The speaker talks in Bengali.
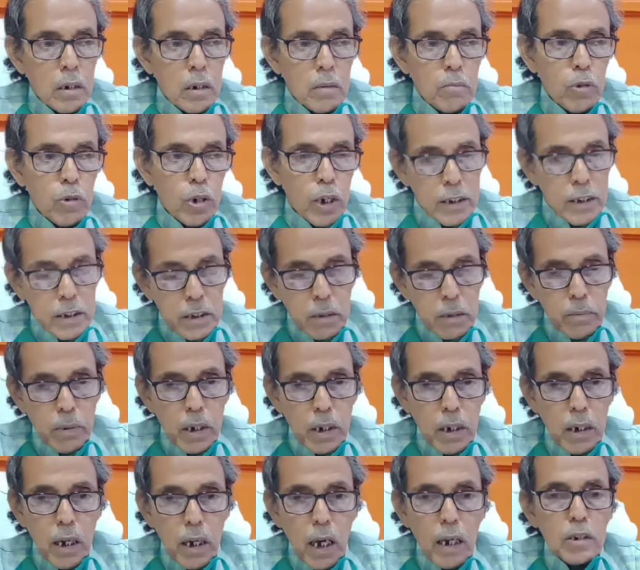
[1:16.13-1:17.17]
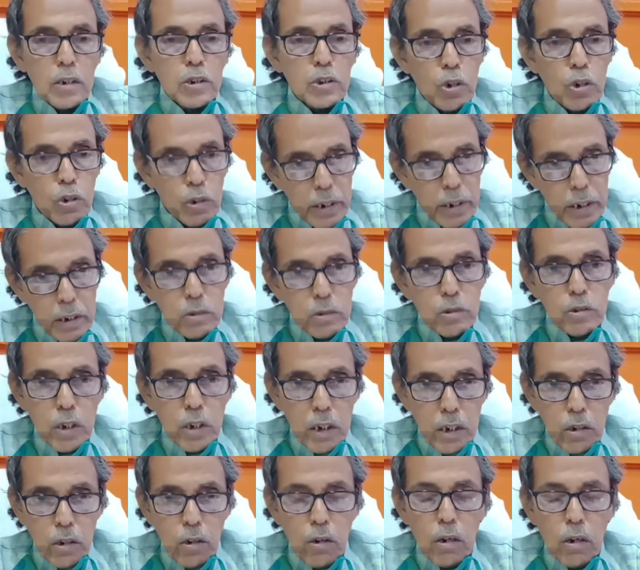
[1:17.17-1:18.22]
বলা যেতে পারে লাল সংক্ষেপ
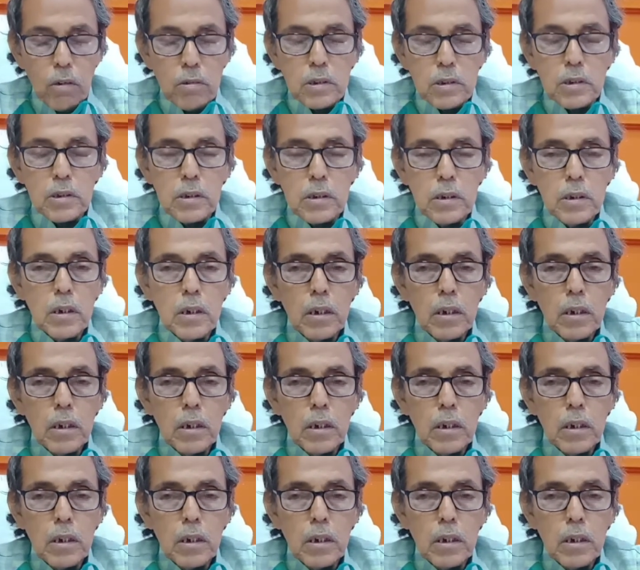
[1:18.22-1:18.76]
জারি করা হয়েছে